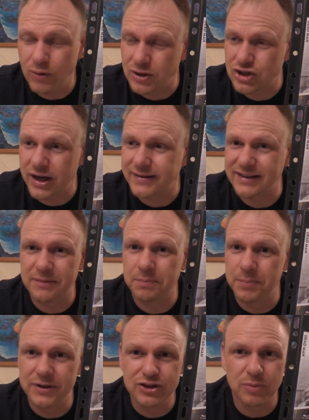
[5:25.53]
Ohne Scheiß.
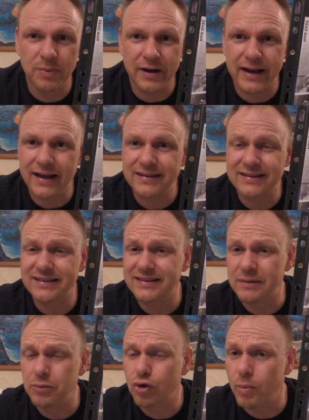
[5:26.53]
Ich bin schon bei den ersten
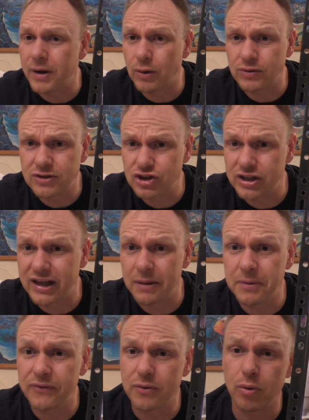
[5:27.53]
10 Minuten komplett ausgestiegen. Ich
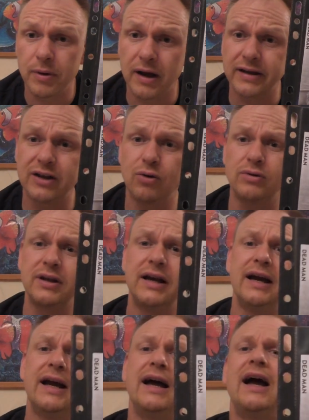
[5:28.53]
habe mir den Film komplett angeguckt.
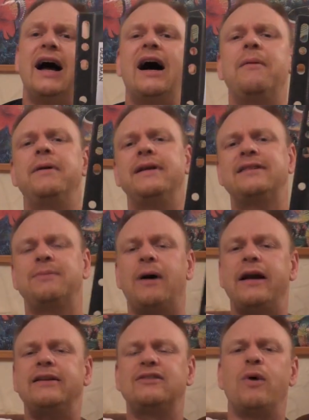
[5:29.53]
Aber es
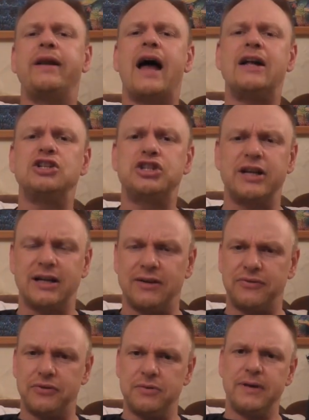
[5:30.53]
war so ein
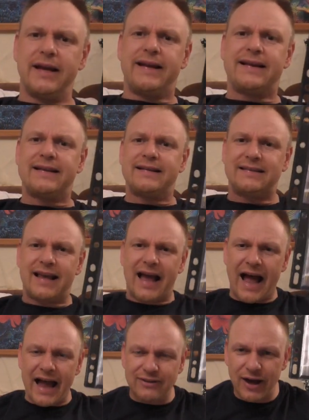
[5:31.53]
anstrengender Film. Das ist
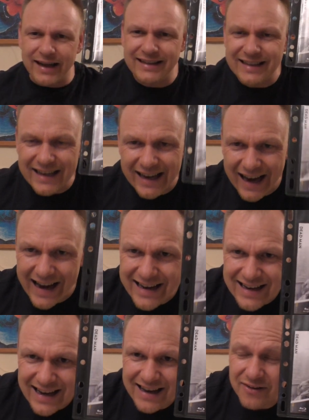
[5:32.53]
also ein
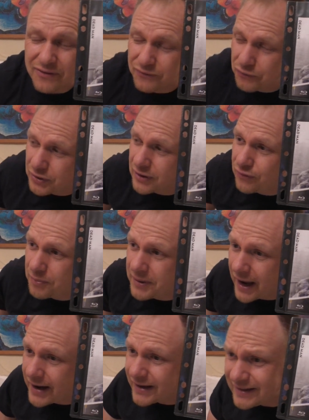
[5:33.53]
reiner, wirklich für
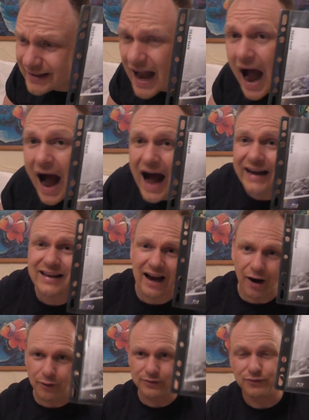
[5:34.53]
mich ein richtiger
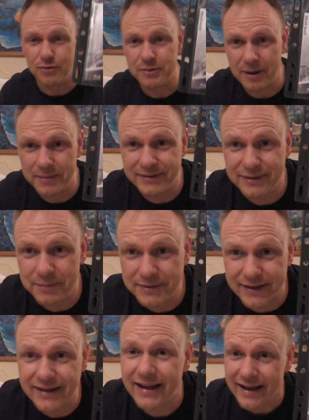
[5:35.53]
Arthouse-Film, kann man jetzt hier
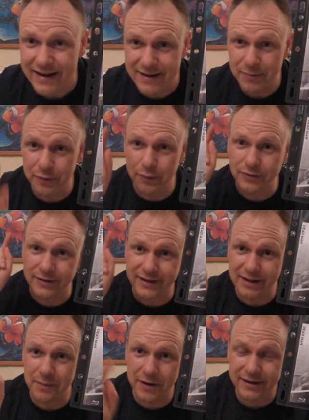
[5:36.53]
bezeichnen. Liebe Grüße und
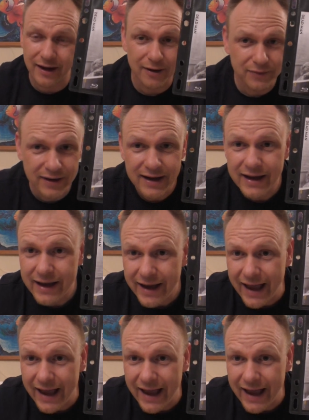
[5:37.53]
nicht liebe Kadaver.